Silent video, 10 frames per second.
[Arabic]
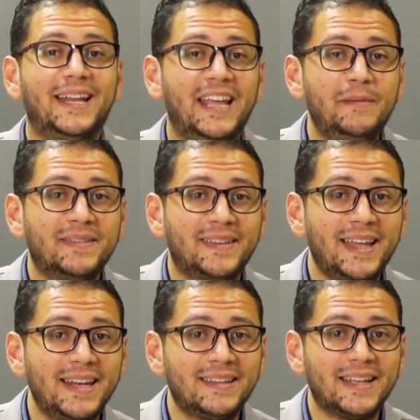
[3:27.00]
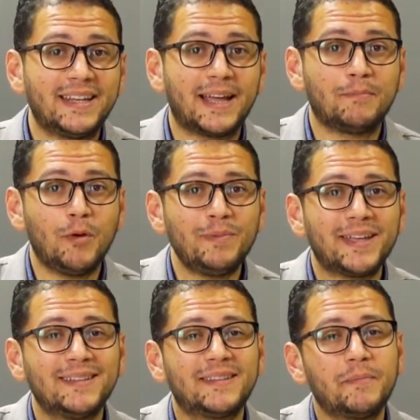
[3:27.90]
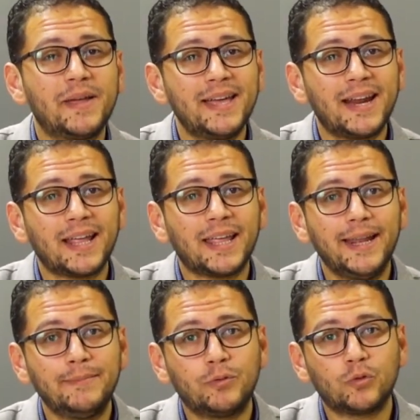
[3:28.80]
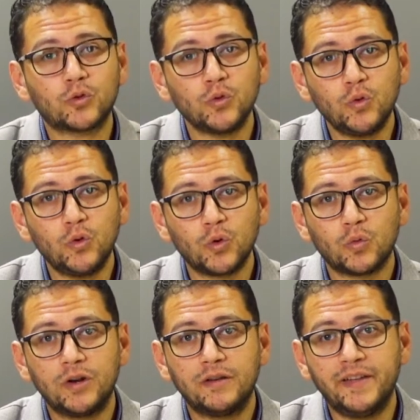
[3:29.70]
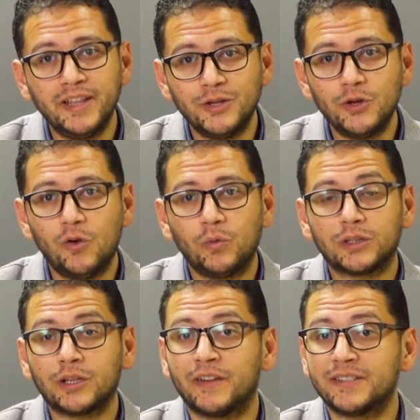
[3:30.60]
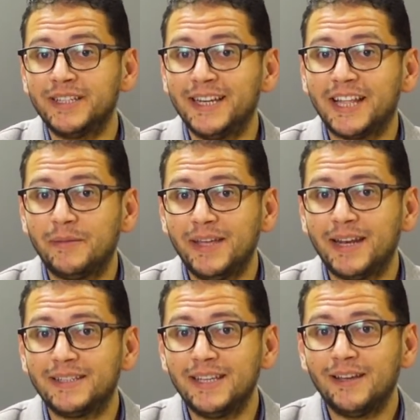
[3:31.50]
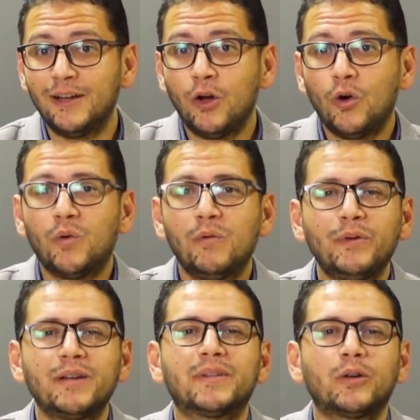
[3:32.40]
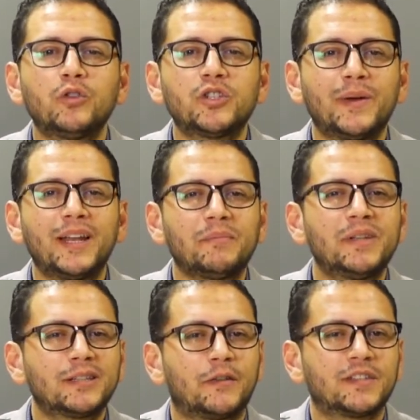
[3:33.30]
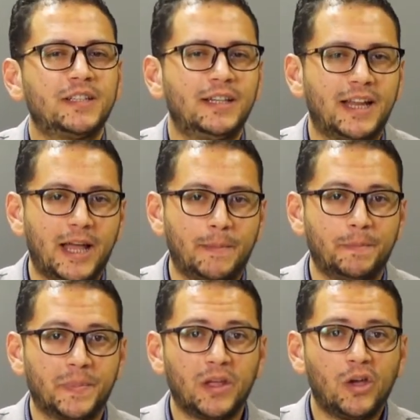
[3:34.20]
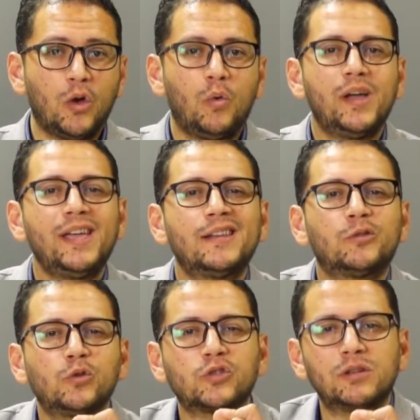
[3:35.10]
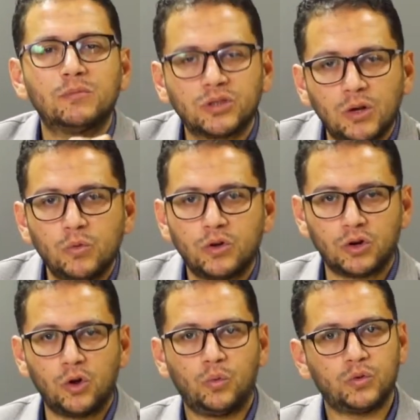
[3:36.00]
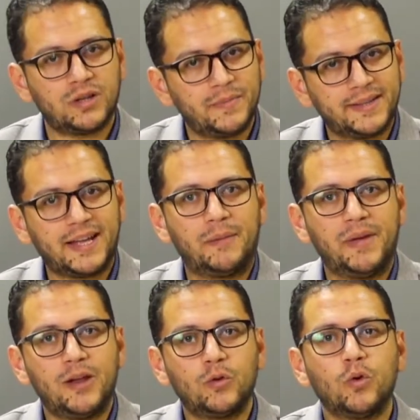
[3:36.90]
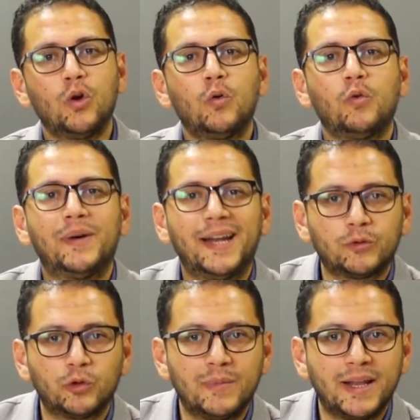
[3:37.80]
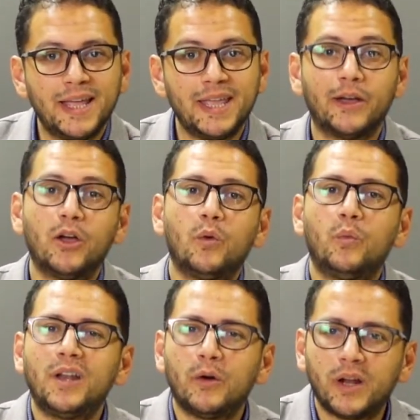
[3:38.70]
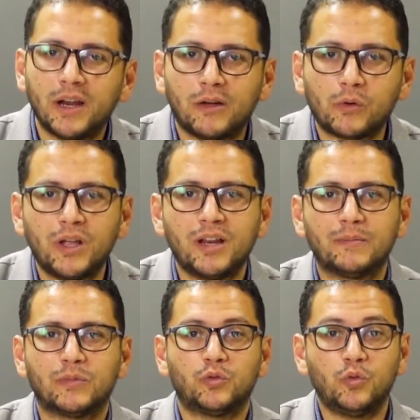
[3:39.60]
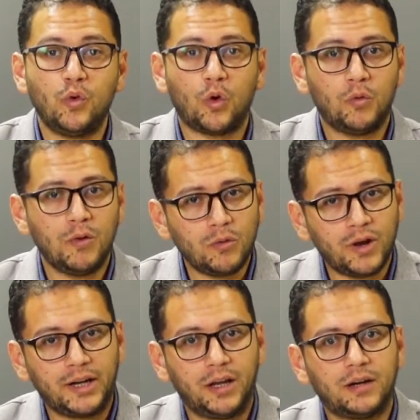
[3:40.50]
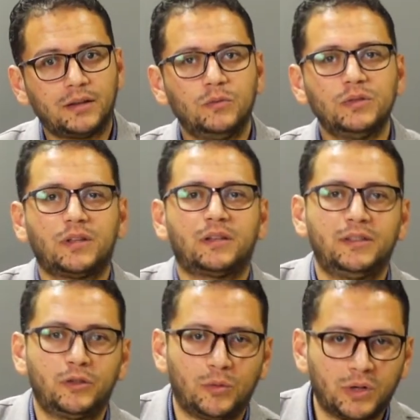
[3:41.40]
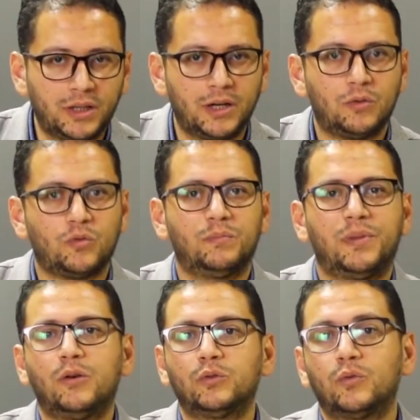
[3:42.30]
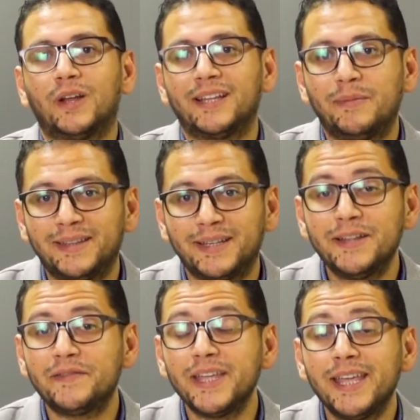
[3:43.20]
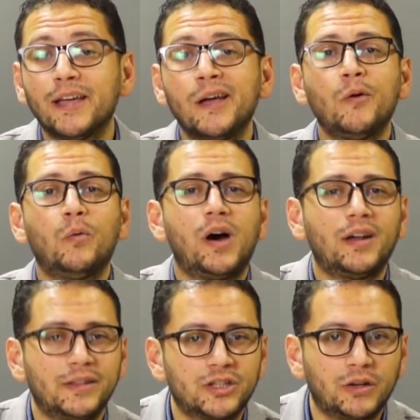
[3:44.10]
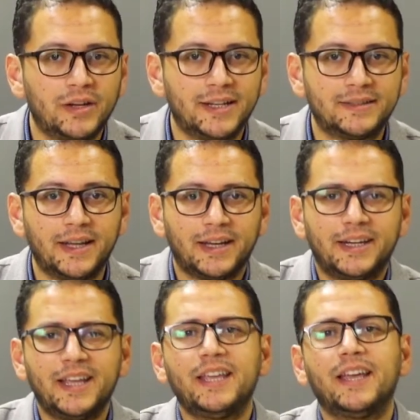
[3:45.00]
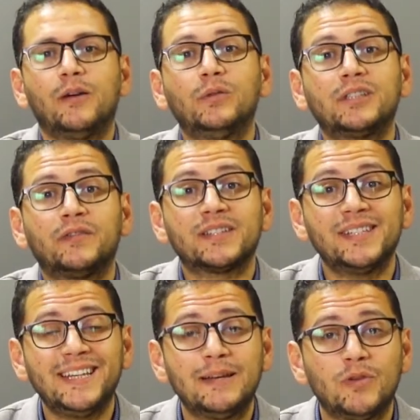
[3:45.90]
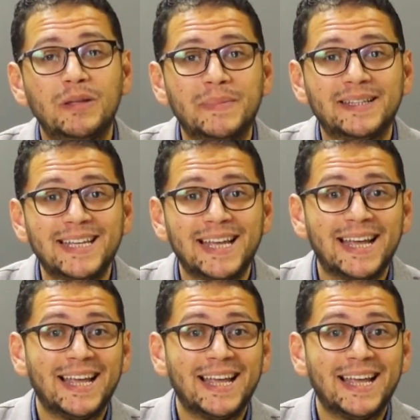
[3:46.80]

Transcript: العيب الثالث انك ممكن تبهرك البروشور والفيديو والتفاصيل الجميلة دي وممكن ما تاخدش بالك من التفاصيل الاهم وهي اللي تخص المطور وسابقة اعماله وملاءته الماليه والاوراق القانونيه للمشروع وموقع الارض والتخطيط العمراني للكومباوند والخدمات اللي فيه وعرض الشوارع الداخليه والتفاصيل المهمه دي